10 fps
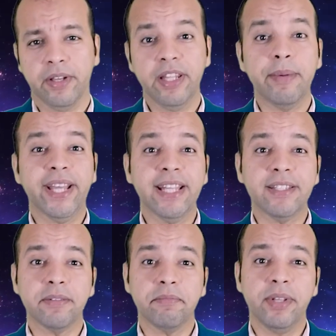انما
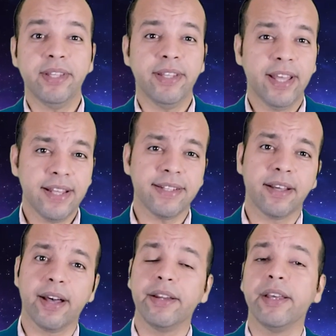جت من
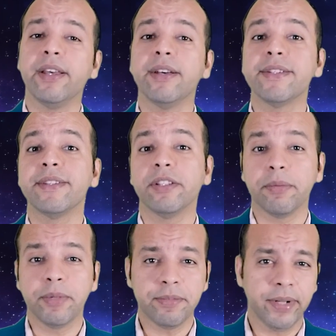نيازك خارجية
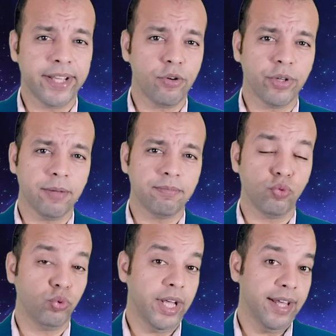اصطدمت بالكوكب
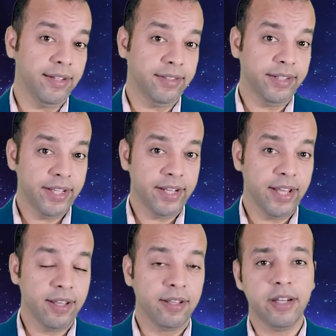ونقلت
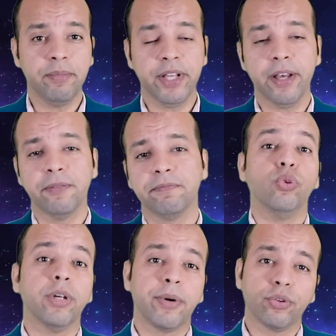لينا المياه
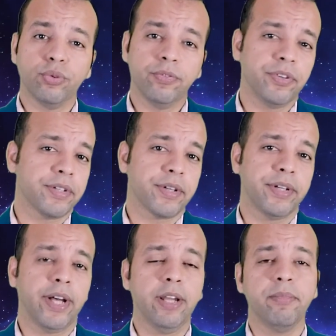وده برضه في
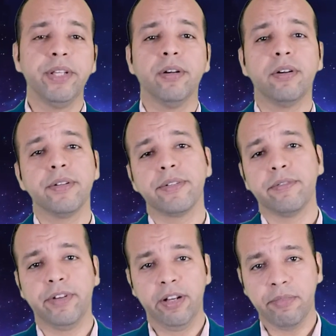نظرية علمية
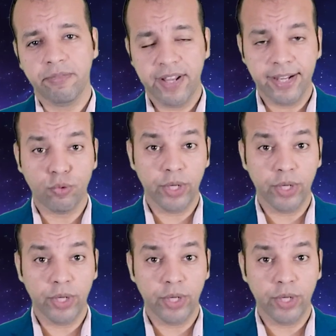خاصة في علم الفلك